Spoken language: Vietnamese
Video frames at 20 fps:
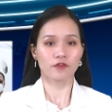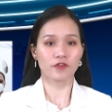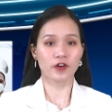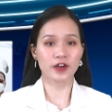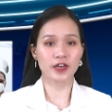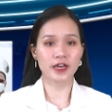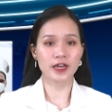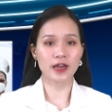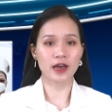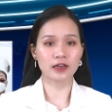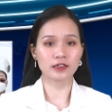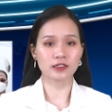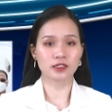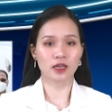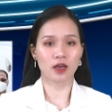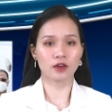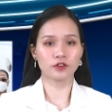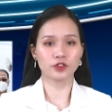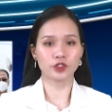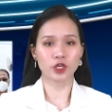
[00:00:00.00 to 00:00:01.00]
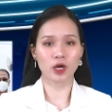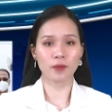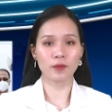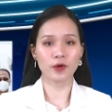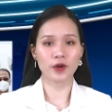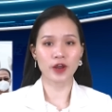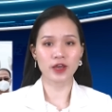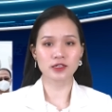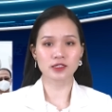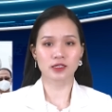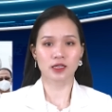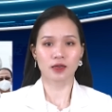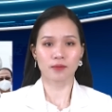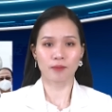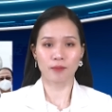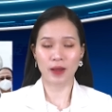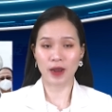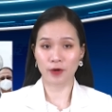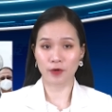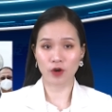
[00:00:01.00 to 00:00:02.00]
Ferdinand Romualdez
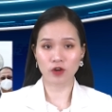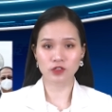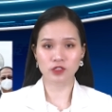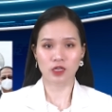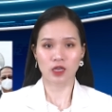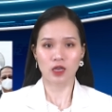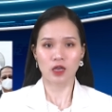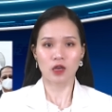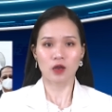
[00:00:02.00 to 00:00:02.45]
Marcos